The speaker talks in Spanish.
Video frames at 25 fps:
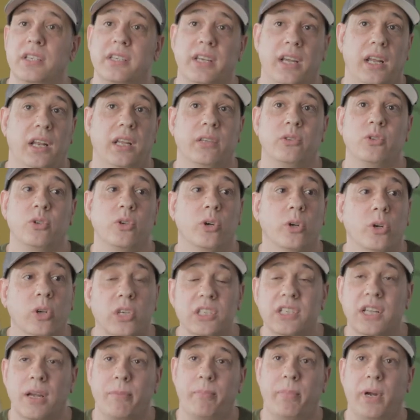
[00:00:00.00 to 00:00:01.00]
esqueleto, yo creo
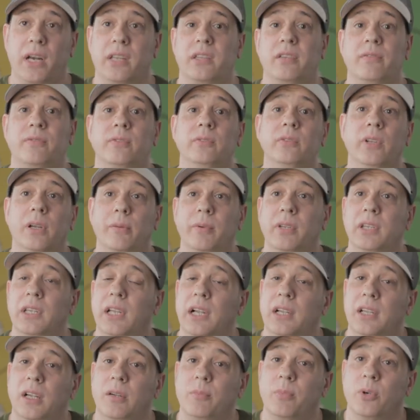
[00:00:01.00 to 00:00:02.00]
que es la parte
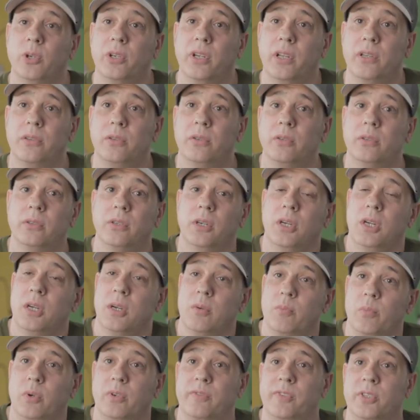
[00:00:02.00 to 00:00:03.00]
fundamental del proyecto
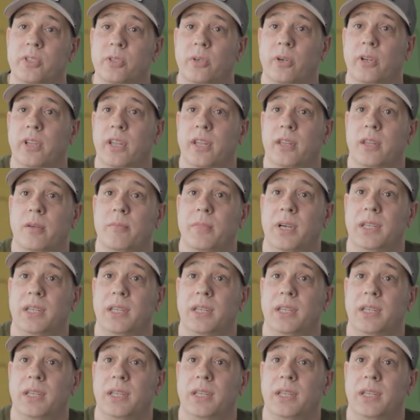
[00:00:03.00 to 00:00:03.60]
Profesor 10 de